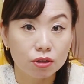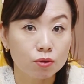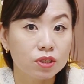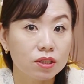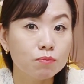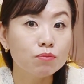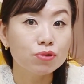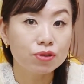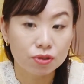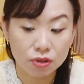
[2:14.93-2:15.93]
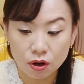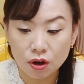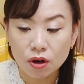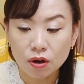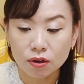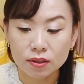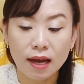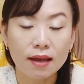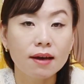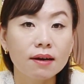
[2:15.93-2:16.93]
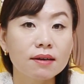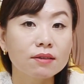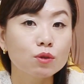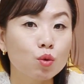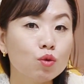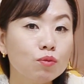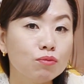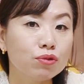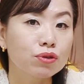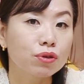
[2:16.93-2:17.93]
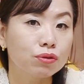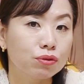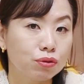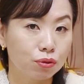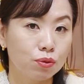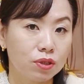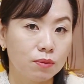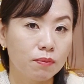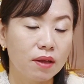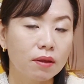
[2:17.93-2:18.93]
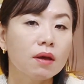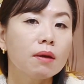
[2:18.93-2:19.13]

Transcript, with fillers: 그리고 집 문서, 어, 다양한 좋은 문서도 들어오지만